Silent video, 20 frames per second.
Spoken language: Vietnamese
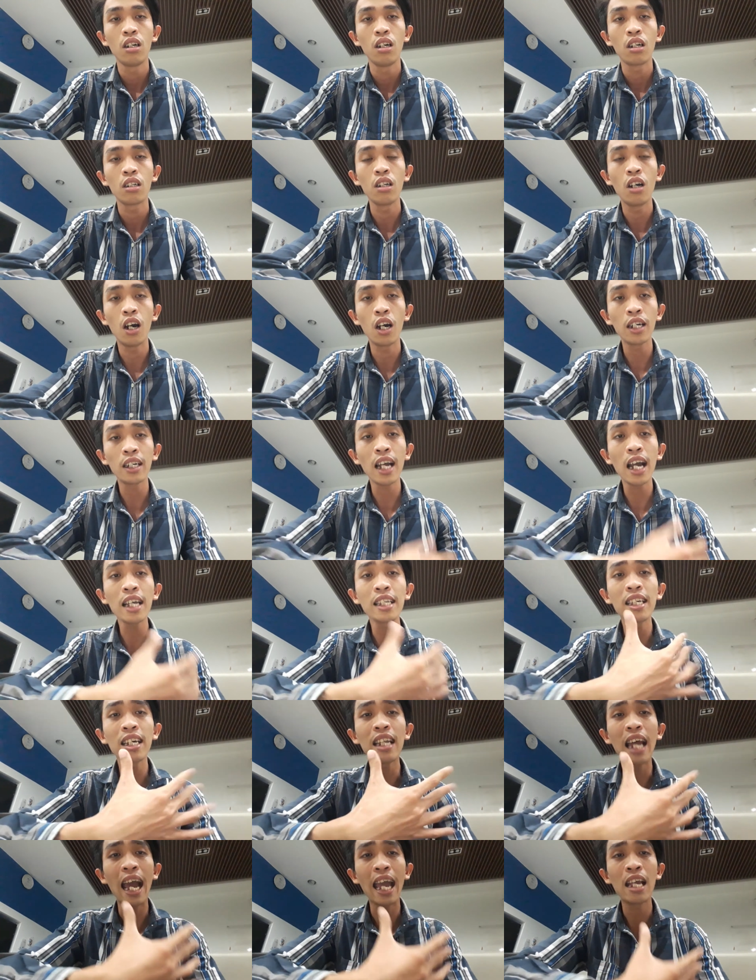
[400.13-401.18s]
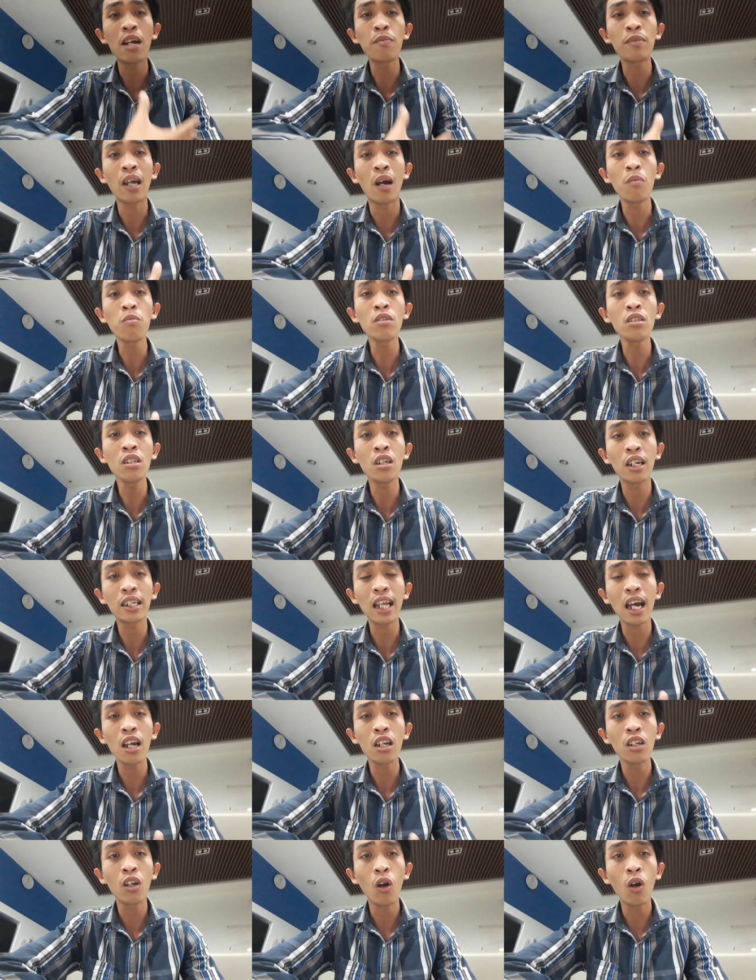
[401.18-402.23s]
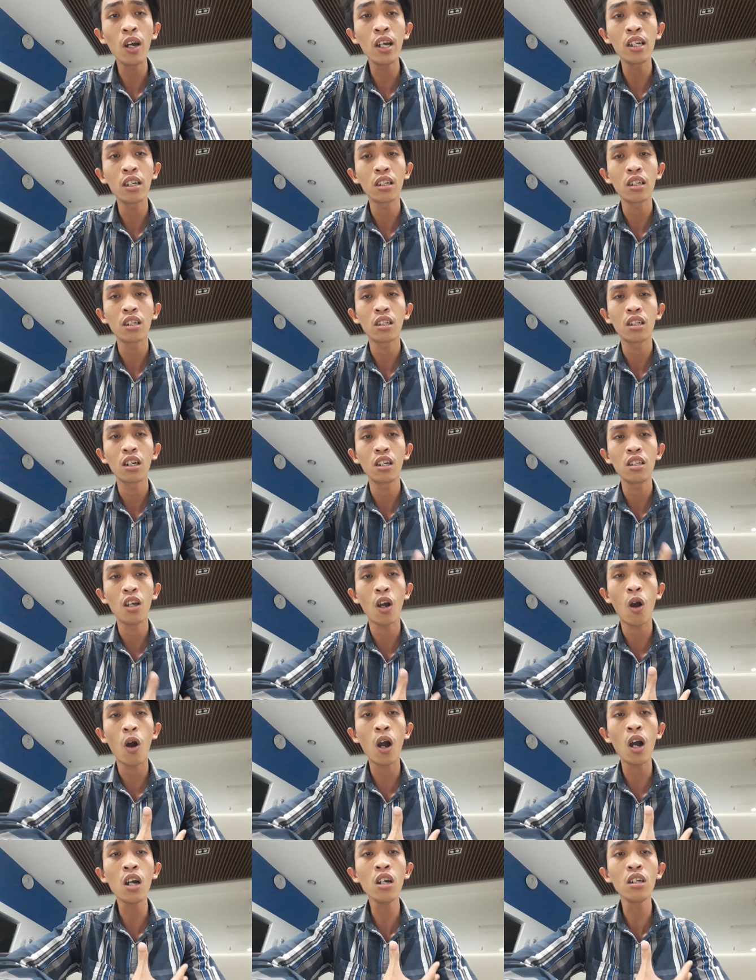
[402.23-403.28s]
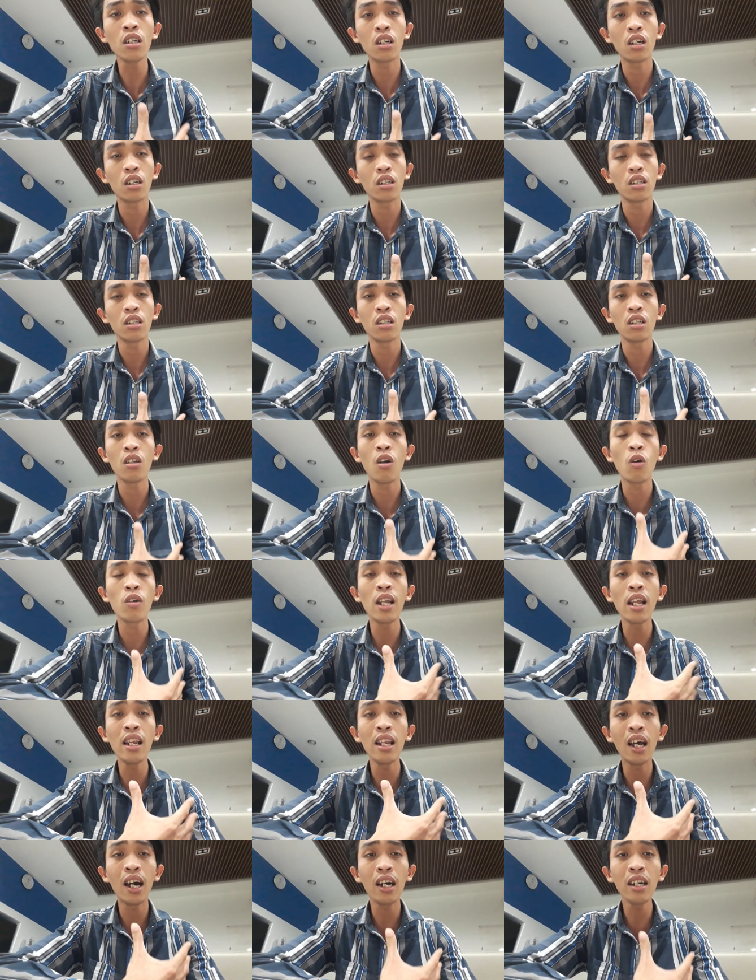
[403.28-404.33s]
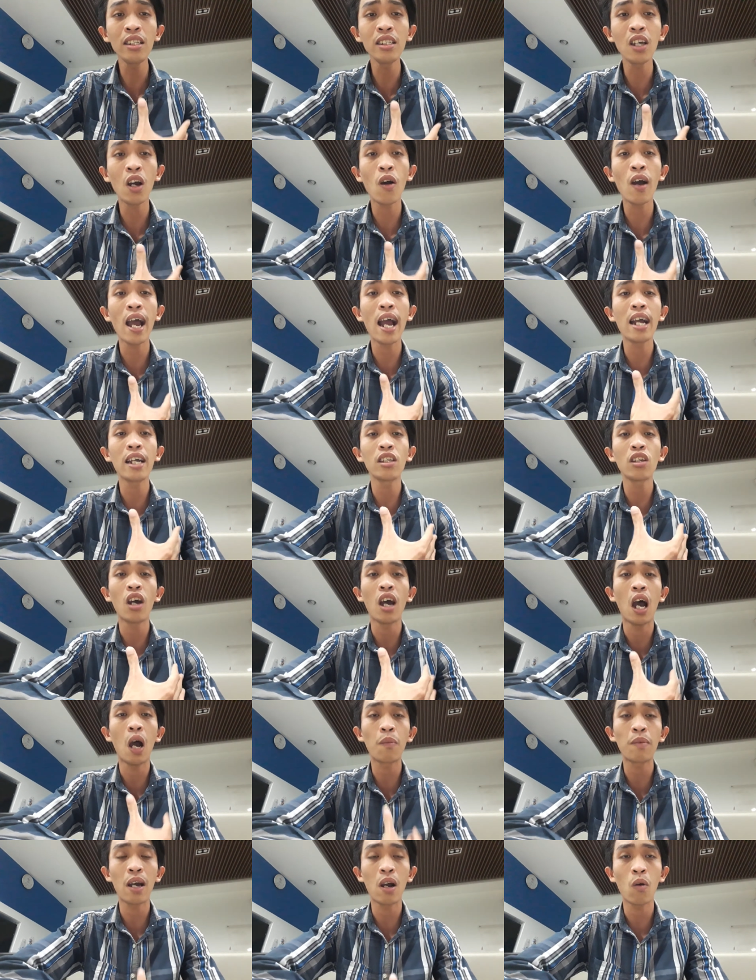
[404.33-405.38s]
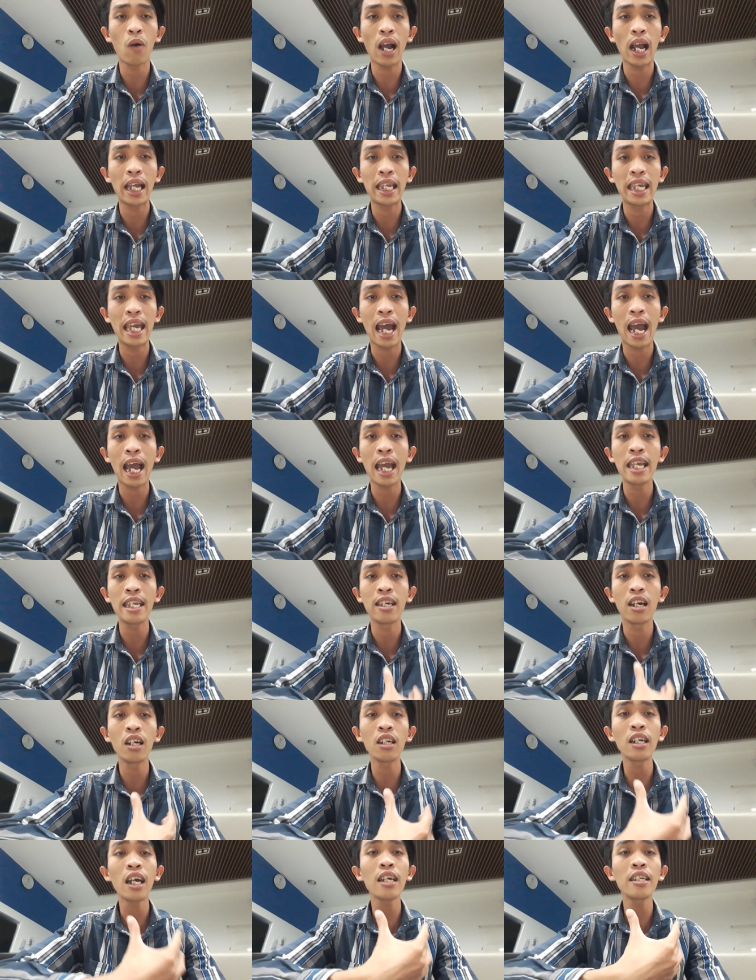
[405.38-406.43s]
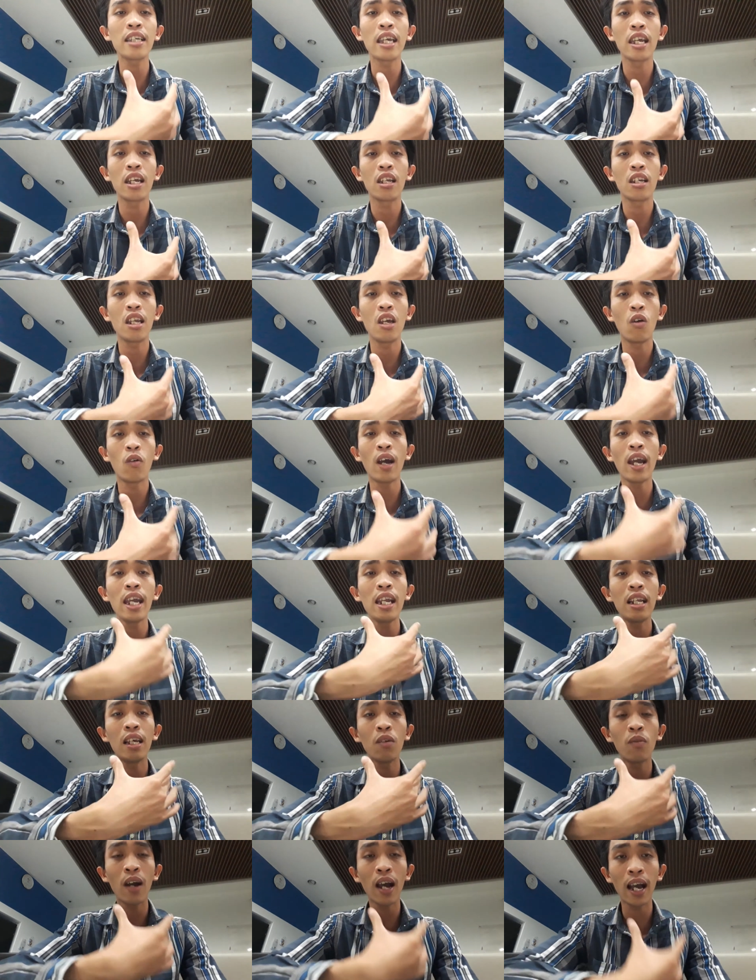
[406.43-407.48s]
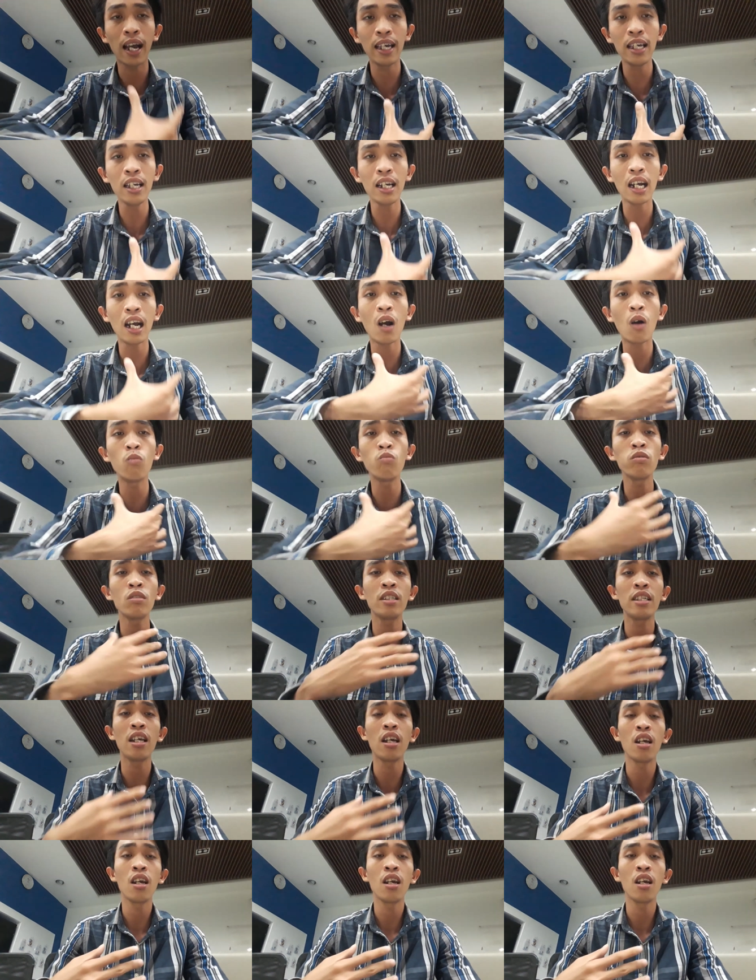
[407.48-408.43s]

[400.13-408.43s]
được các sư thầy ông chổng người ta nuôi từ nhỏ nuôi đến lớn cho ăn cho học đàng hoàng dạy những cách gì điều hay lẽ phải không